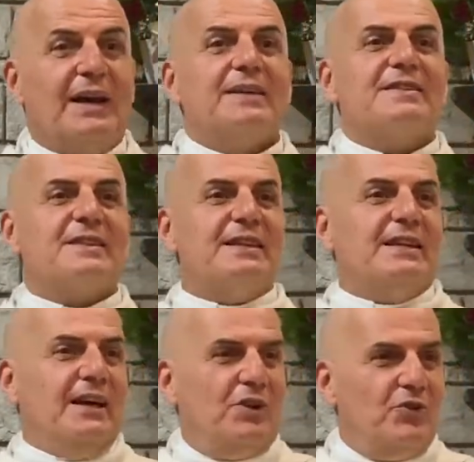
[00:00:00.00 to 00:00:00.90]

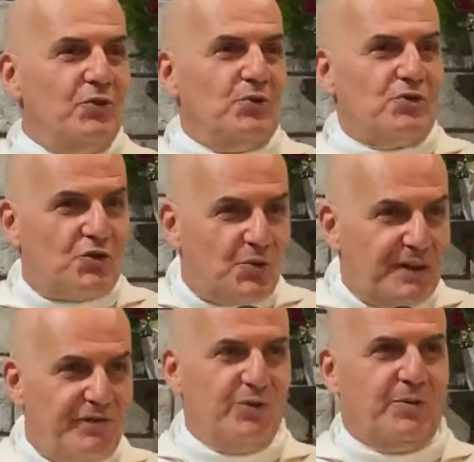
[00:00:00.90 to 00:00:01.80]
Si nous
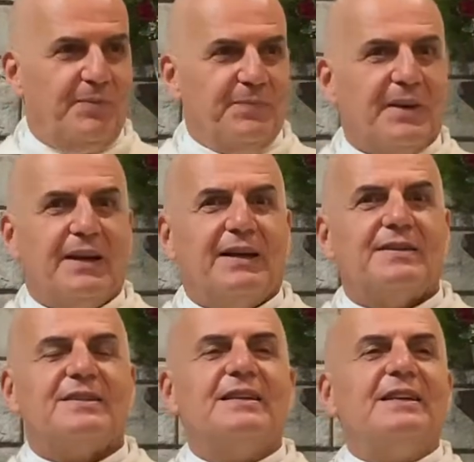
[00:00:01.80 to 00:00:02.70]
suivons,
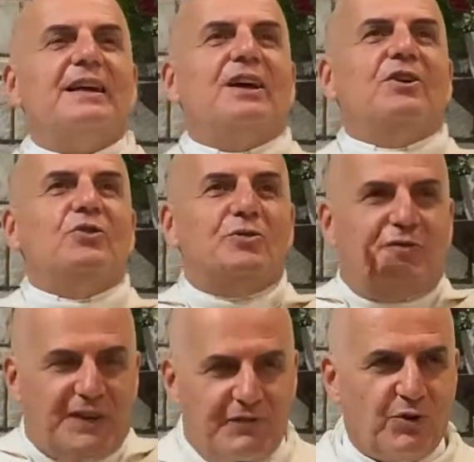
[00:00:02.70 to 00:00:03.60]
si nous
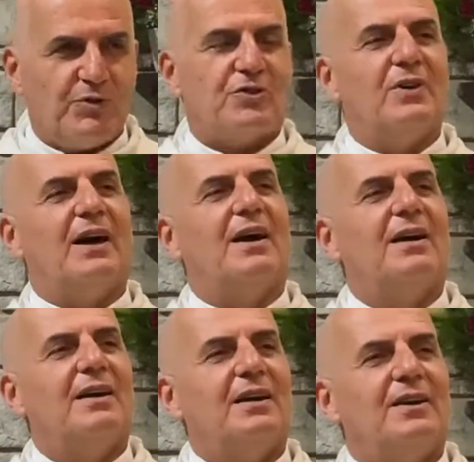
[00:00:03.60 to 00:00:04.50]
vivons
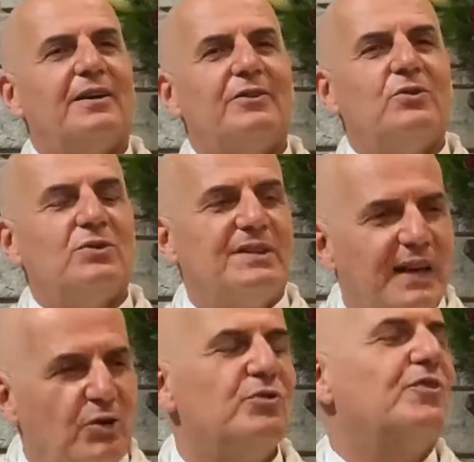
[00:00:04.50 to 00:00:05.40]
cela, nous
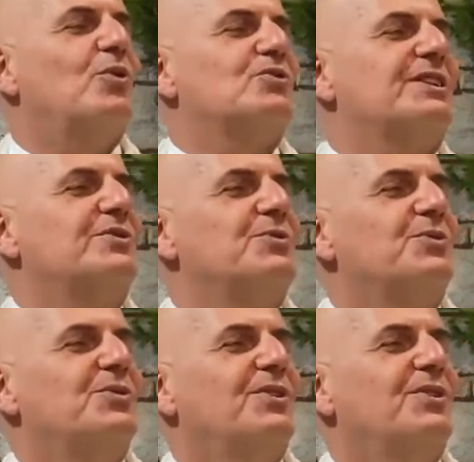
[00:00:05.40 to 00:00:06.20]
découvrons Jésus.